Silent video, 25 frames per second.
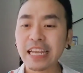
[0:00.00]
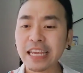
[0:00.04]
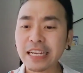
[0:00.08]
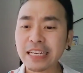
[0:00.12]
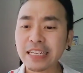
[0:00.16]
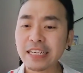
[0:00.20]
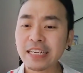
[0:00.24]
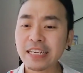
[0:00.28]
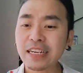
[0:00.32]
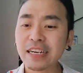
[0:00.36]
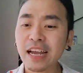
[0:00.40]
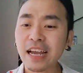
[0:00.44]
นิด
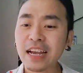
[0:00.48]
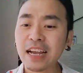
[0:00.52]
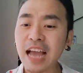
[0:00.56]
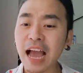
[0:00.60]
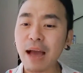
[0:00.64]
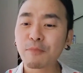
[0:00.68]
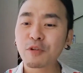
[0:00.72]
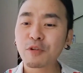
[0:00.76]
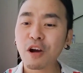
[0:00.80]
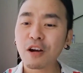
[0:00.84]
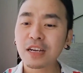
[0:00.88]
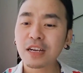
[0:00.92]
นึงนะครั
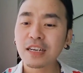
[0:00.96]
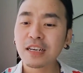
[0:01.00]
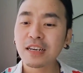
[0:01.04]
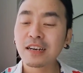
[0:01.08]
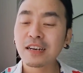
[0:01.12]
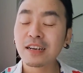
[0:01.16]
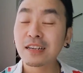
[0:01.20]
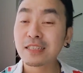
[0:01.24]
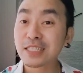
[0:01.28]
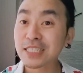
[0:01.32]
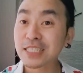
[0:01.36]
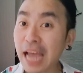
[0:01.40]
บก็คื
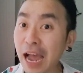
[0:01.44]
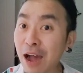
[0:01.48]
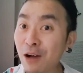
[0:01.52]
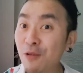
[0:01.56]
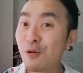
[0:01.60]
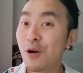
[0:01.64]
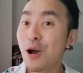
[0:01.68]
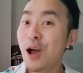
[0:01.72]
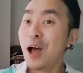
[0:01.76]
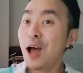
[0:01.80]
อเจ้า